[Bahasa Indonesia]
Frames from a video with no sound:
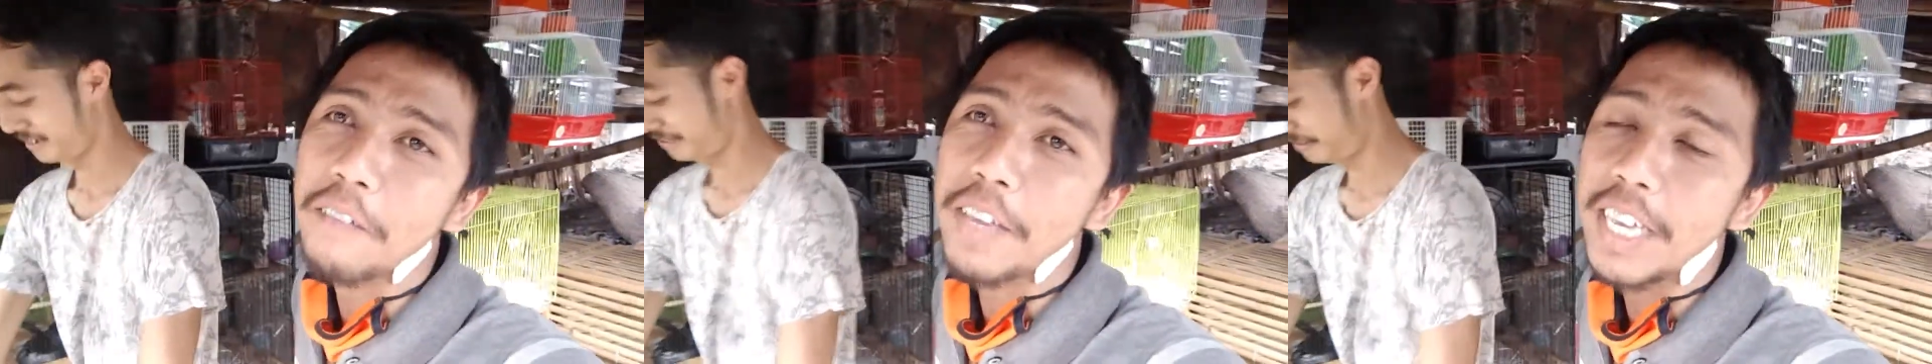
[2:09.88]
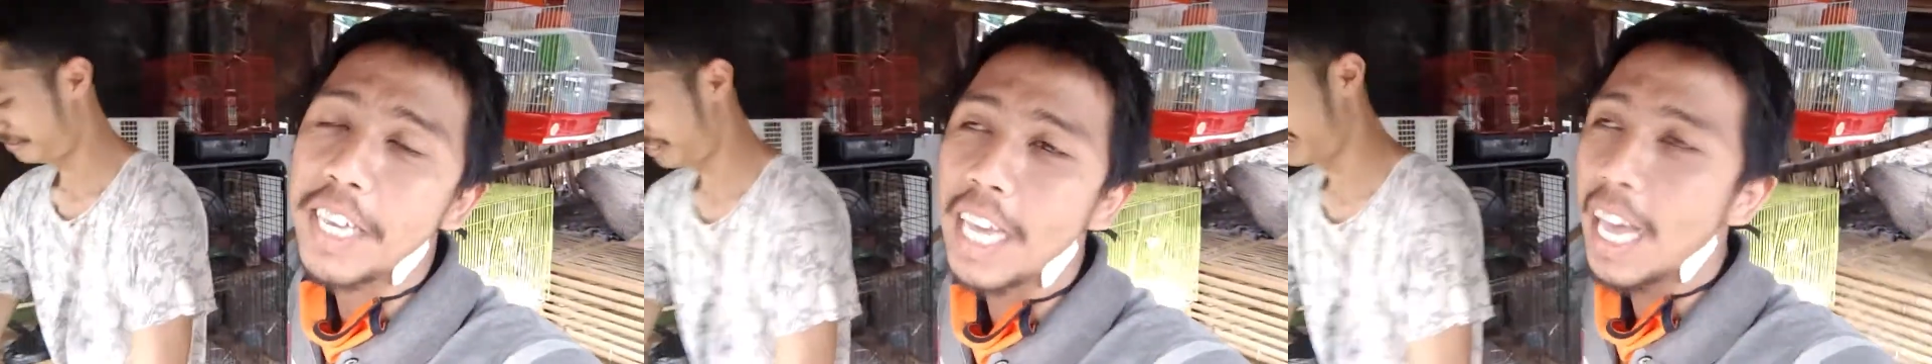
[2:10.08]

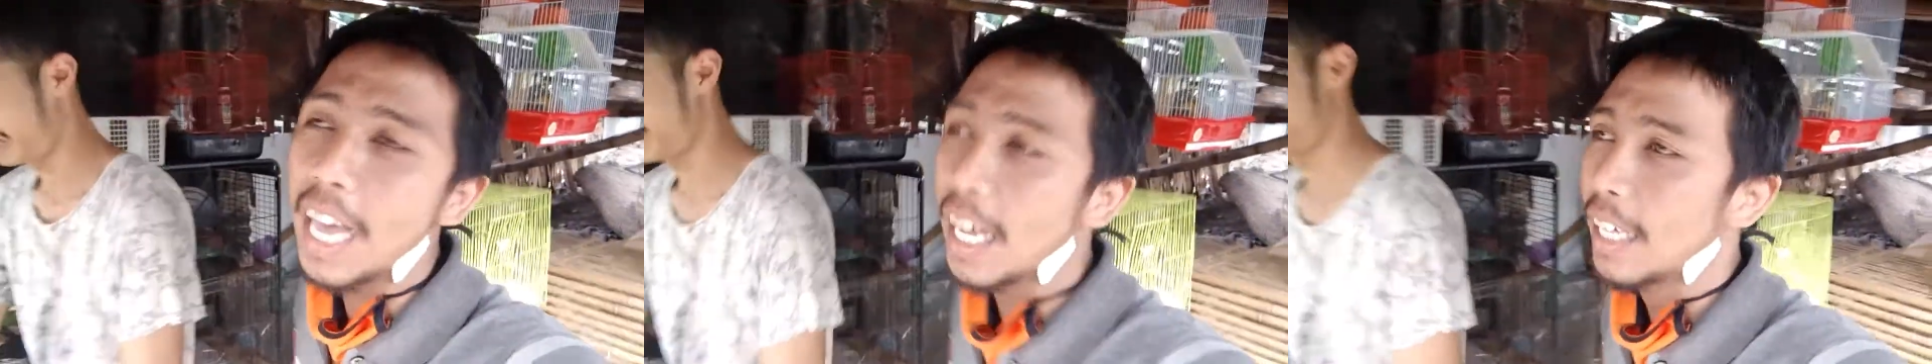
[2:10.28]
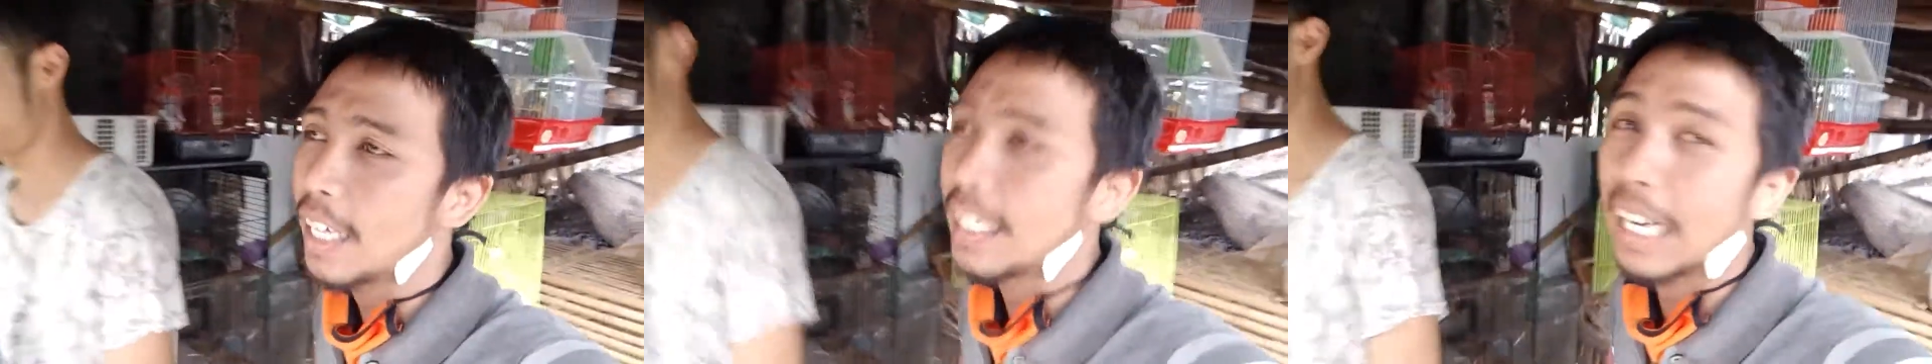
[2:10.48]
House of
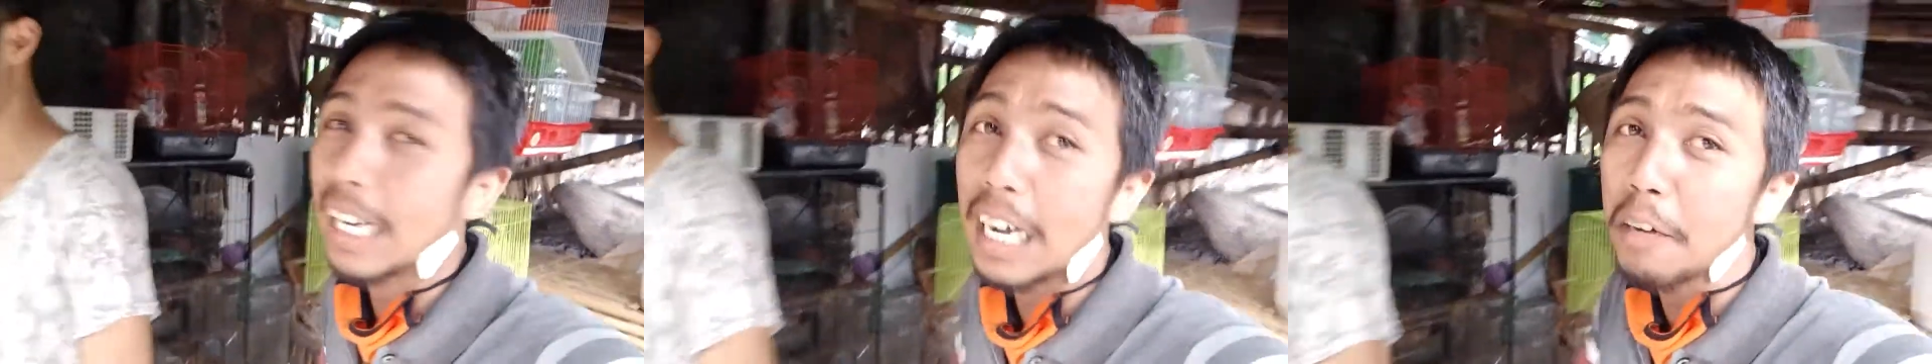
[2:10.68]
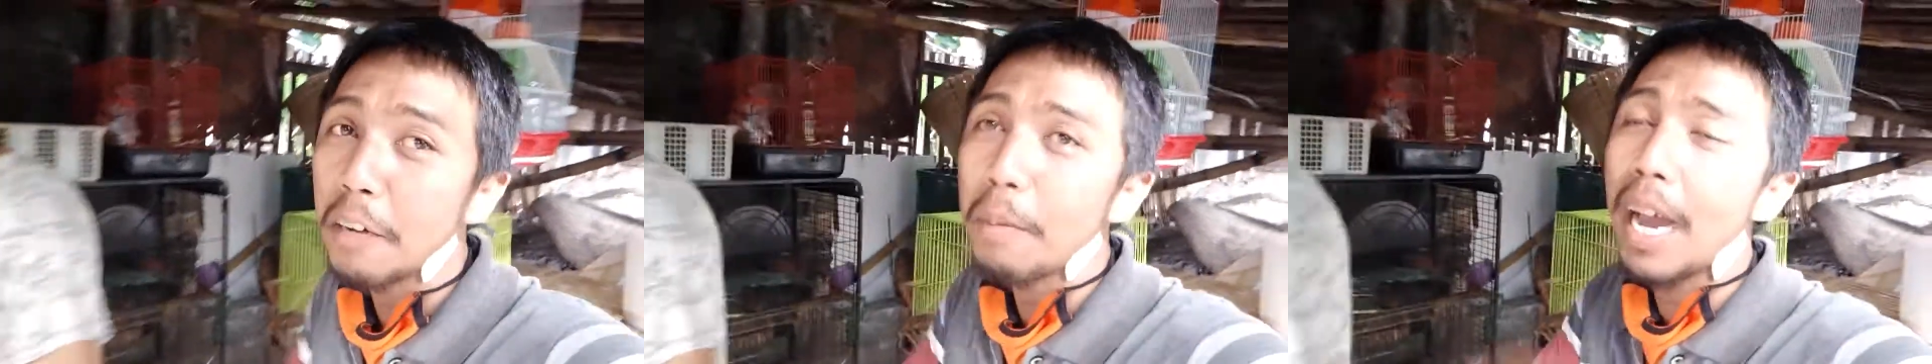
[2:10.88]
Kevi
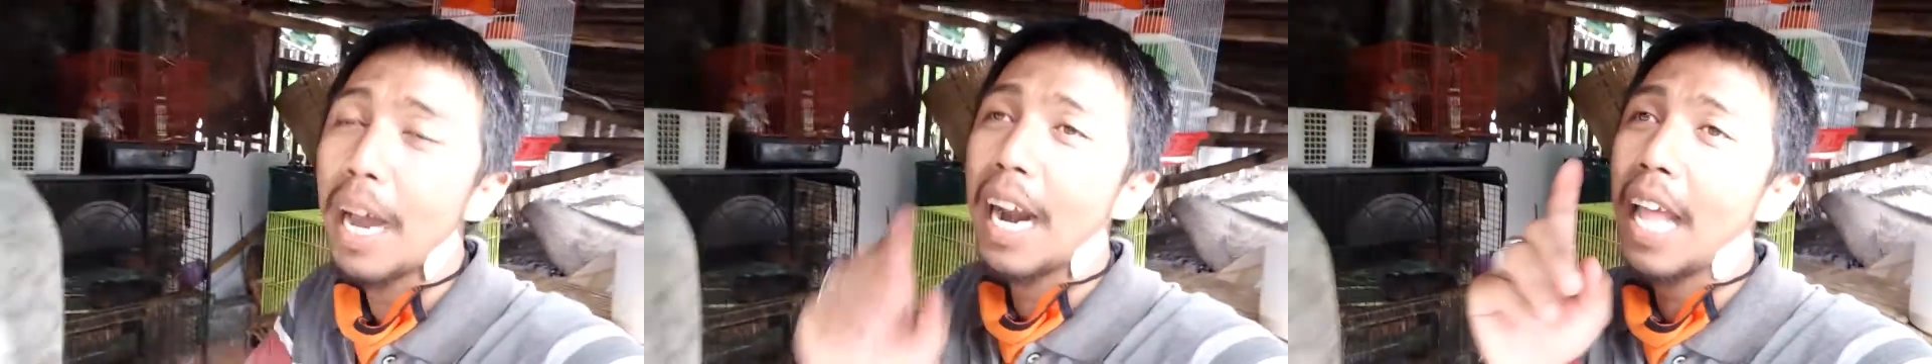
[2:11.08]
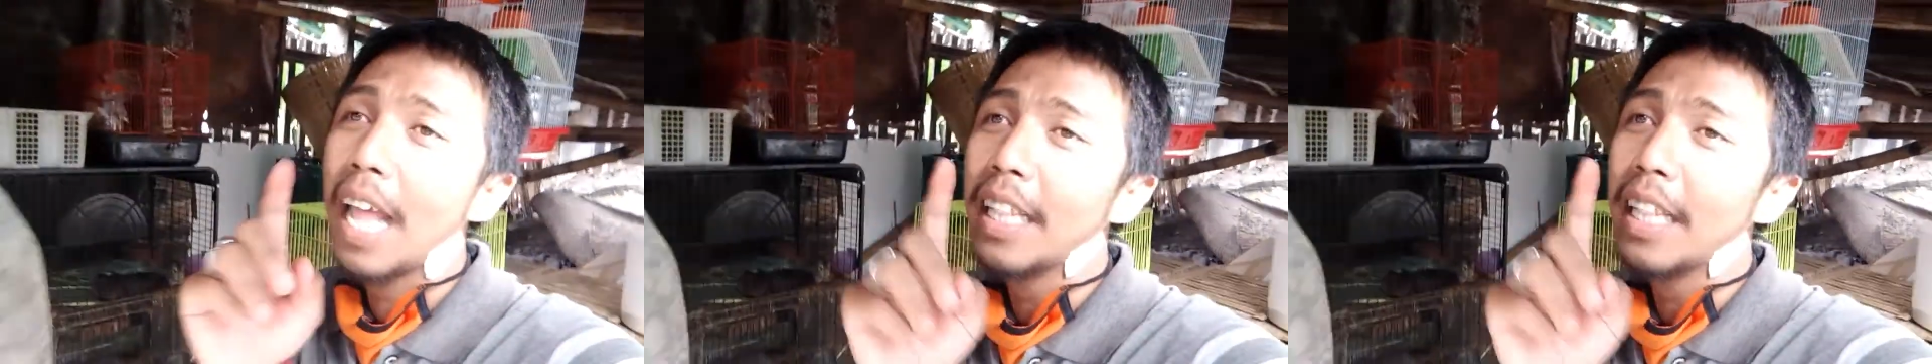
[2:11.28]
ya jangan